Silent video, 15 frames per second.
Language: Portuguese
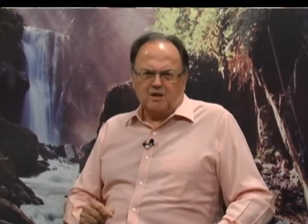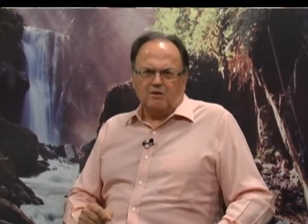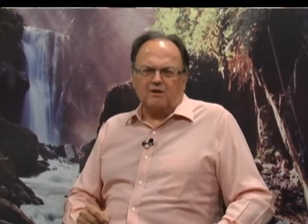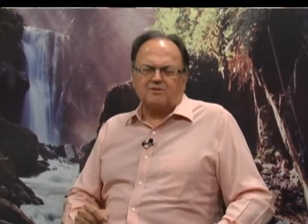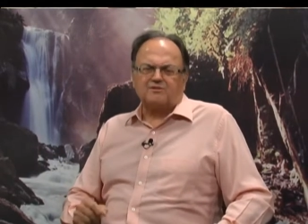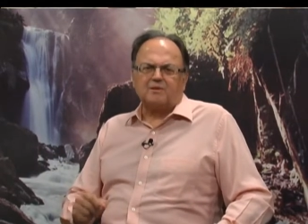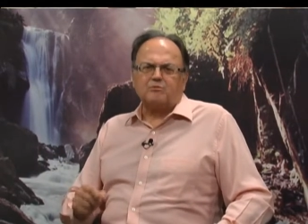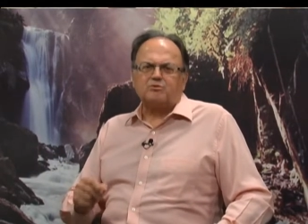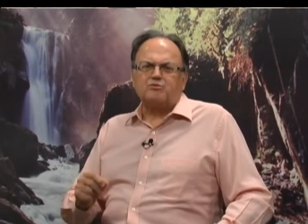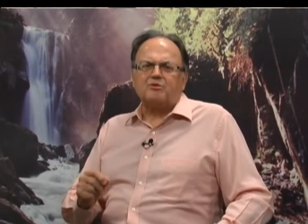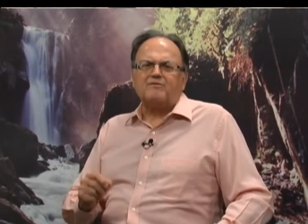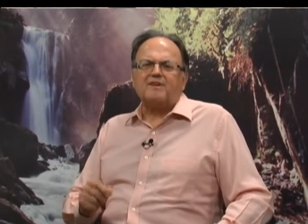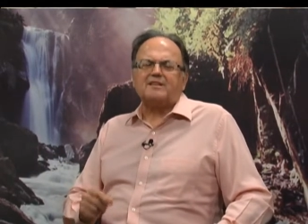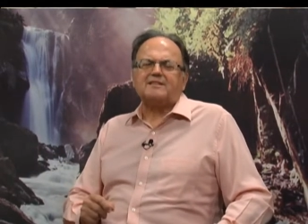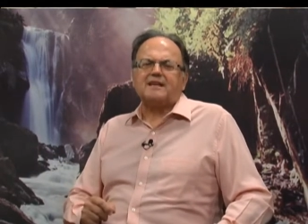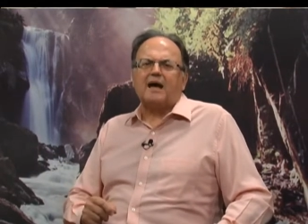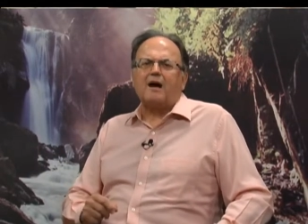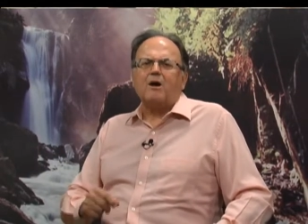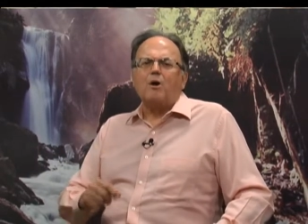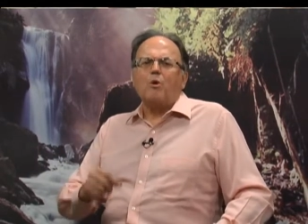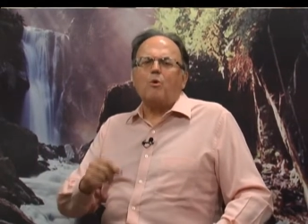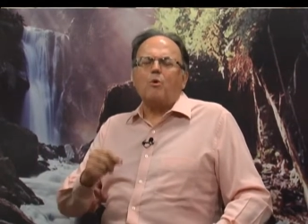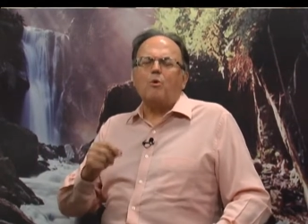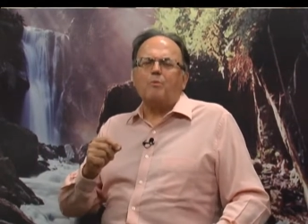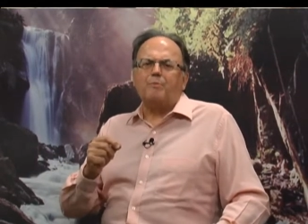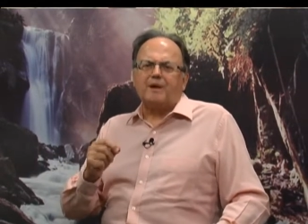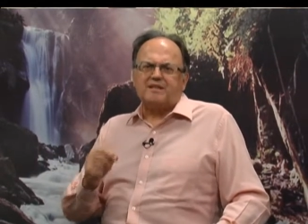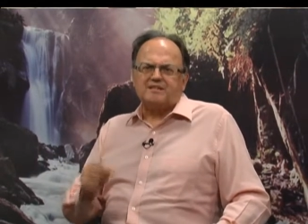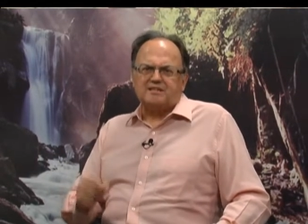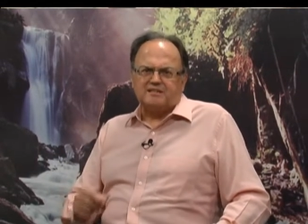Nós vamos conversar com o
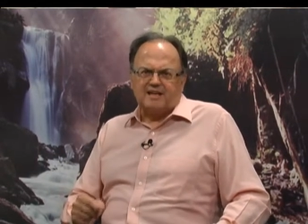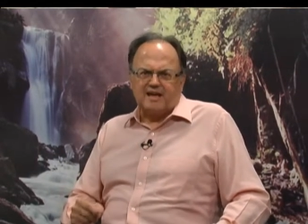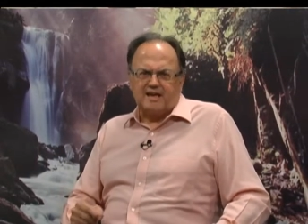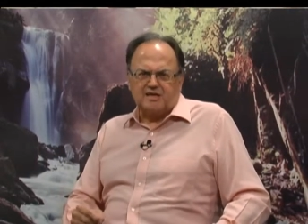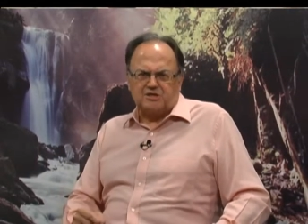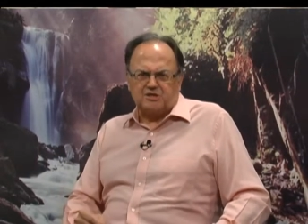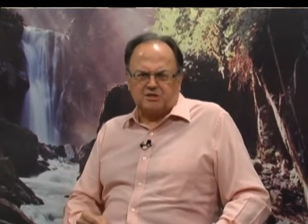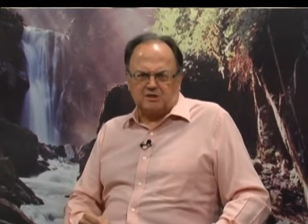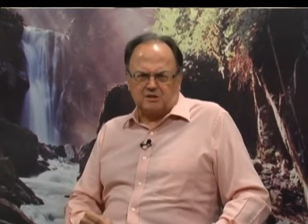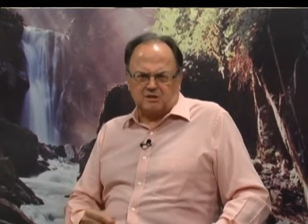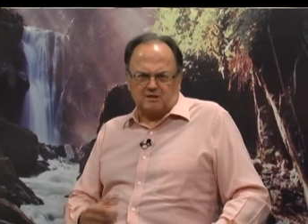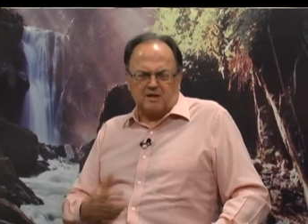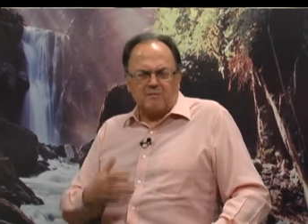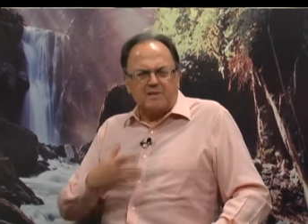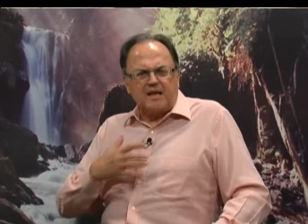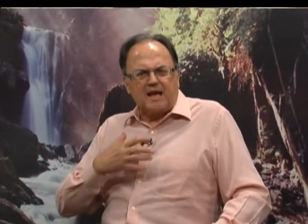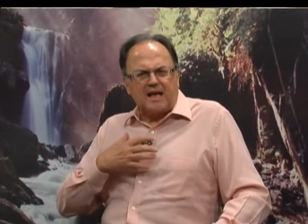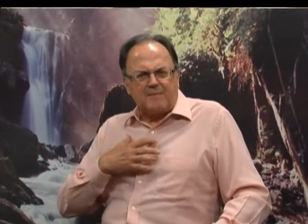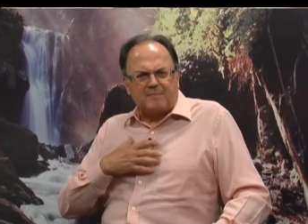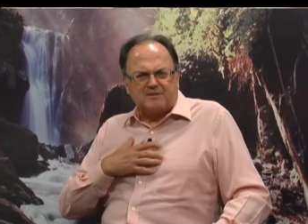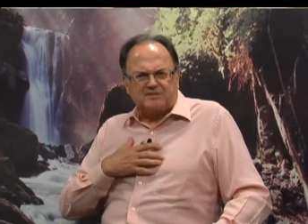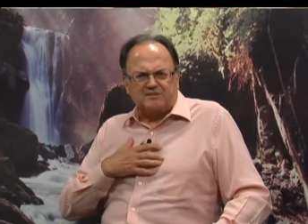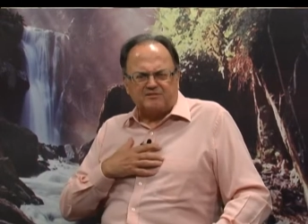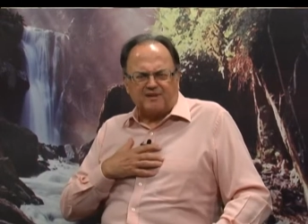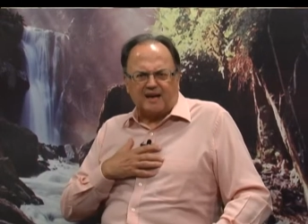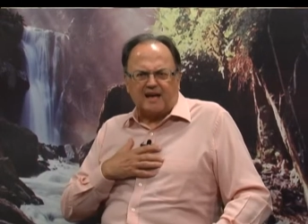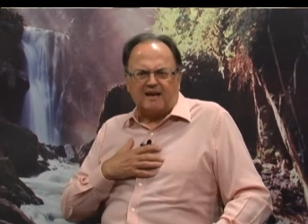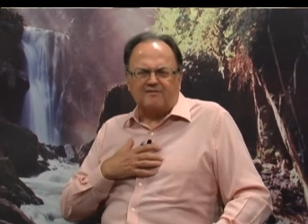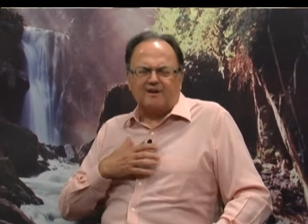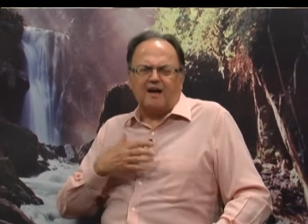presidente, na minha época se
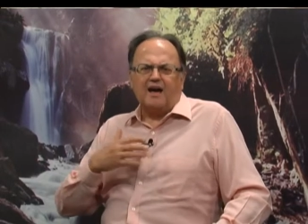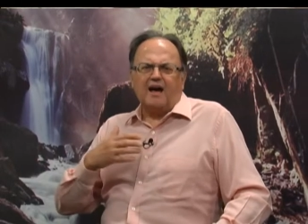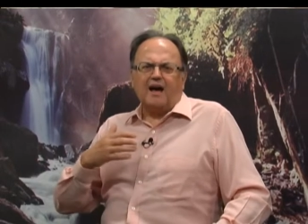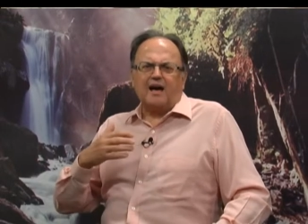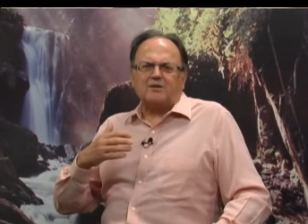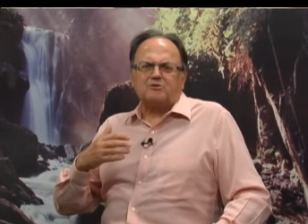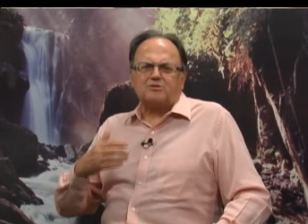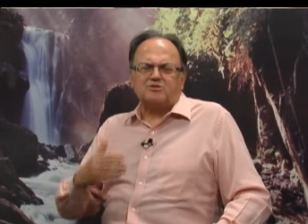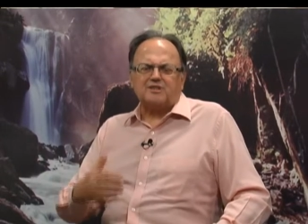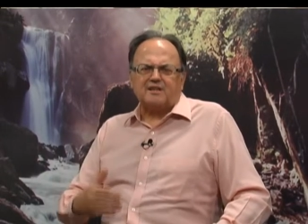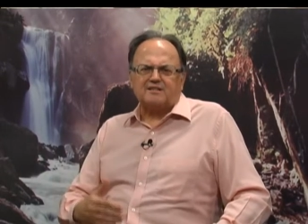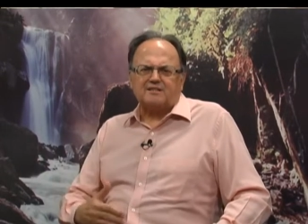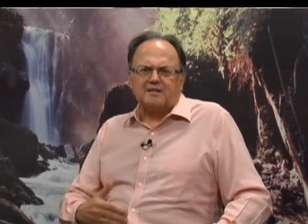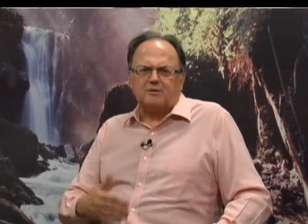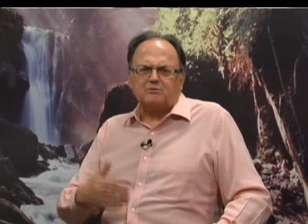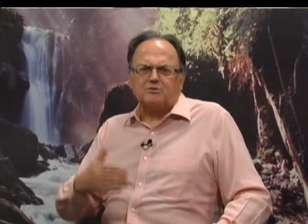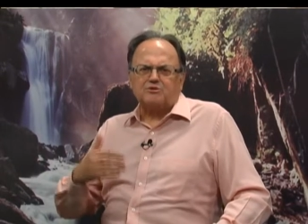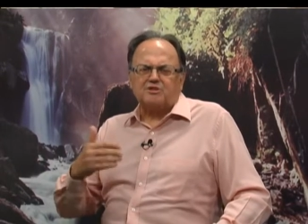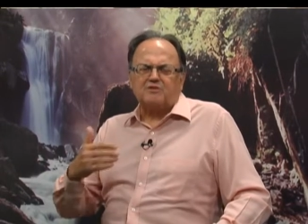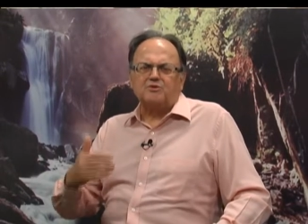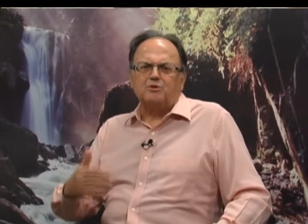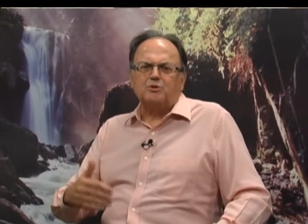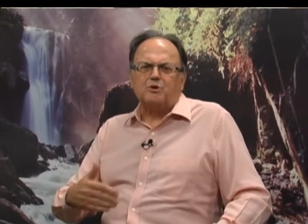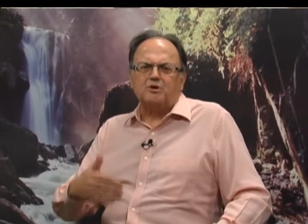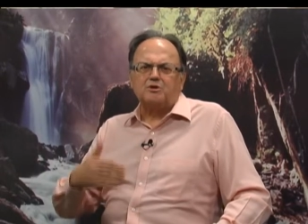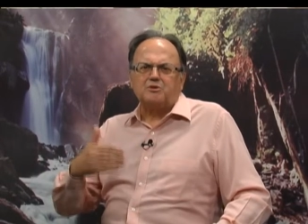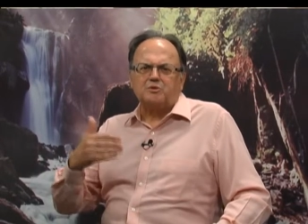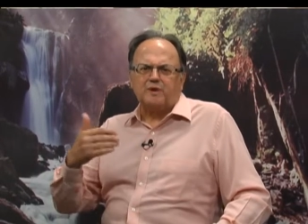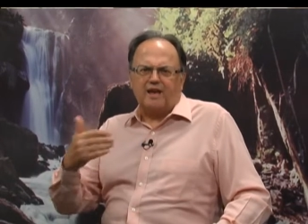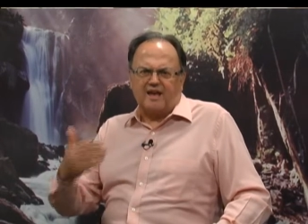falava Associação dos
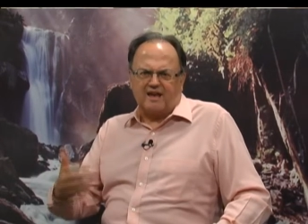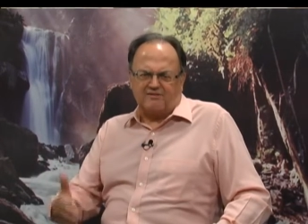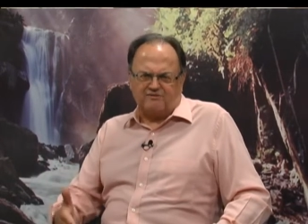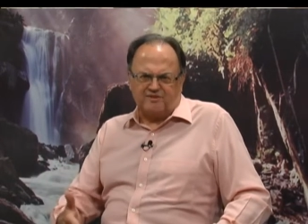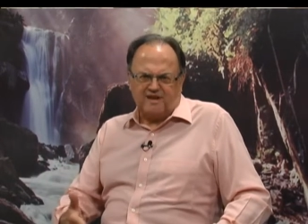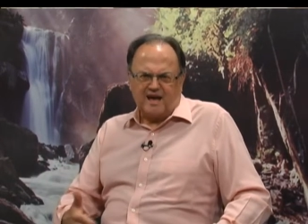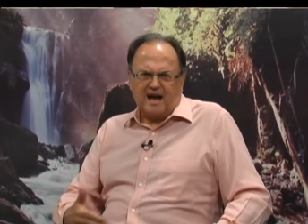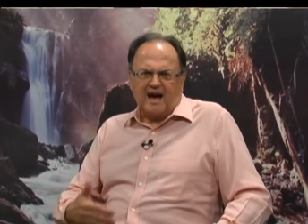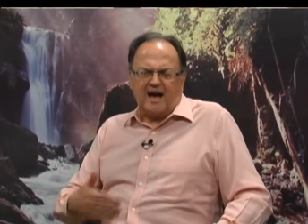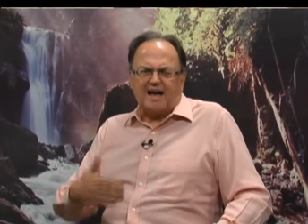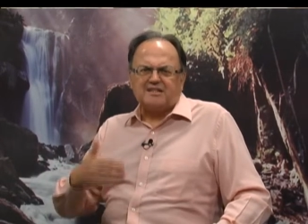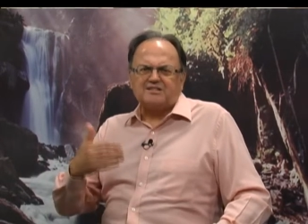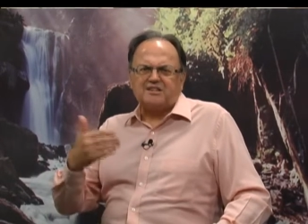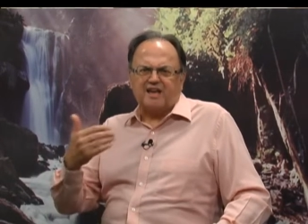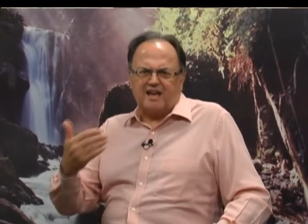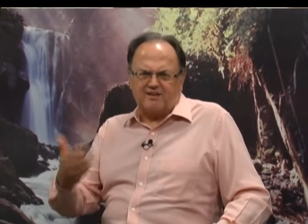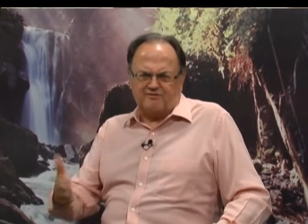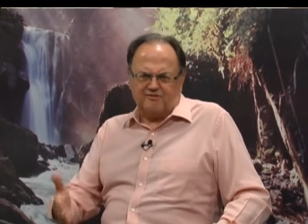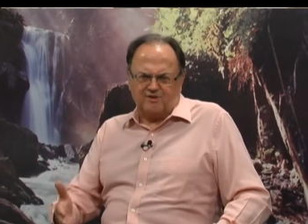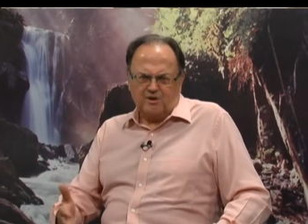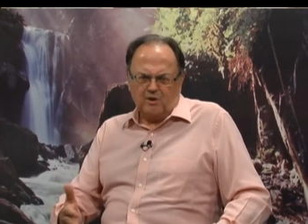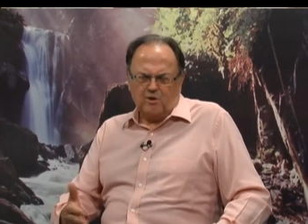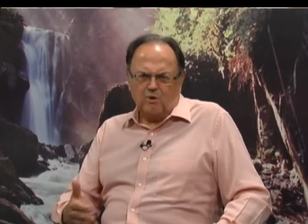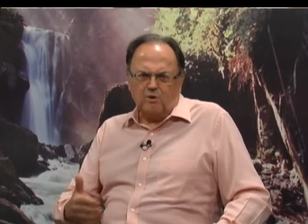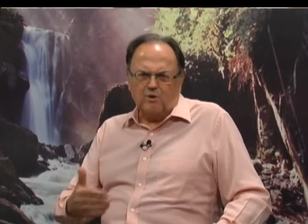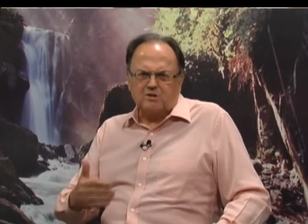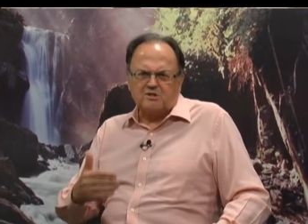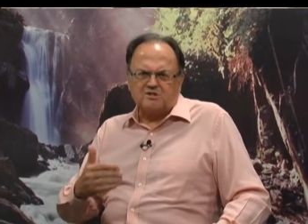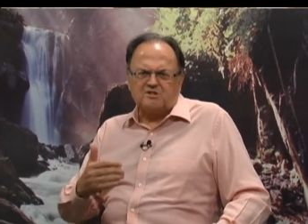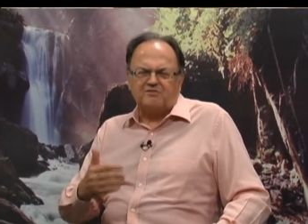Servidores do IEF, ASIEF,
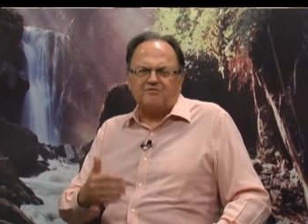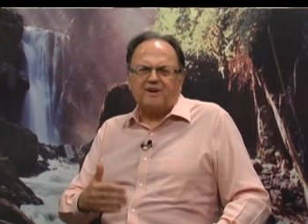hoje se